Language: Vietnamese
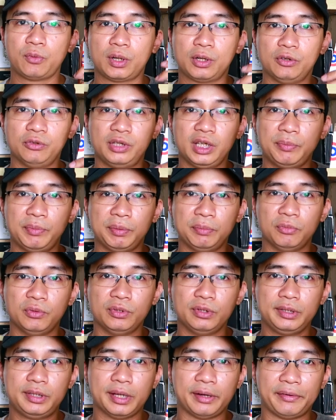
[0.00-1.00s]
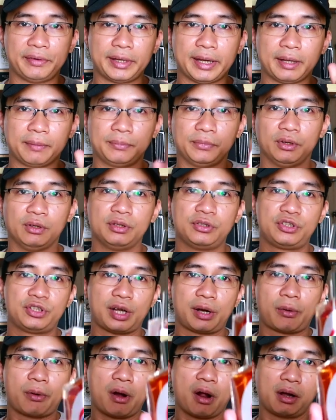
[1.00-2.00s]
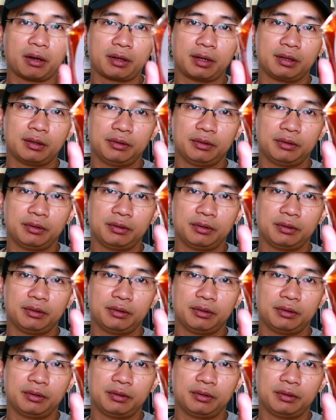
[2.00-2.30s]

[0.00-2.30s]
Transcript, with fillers: hoa đầu tiên mình muốn giới thiệu với anh em đó là Charogne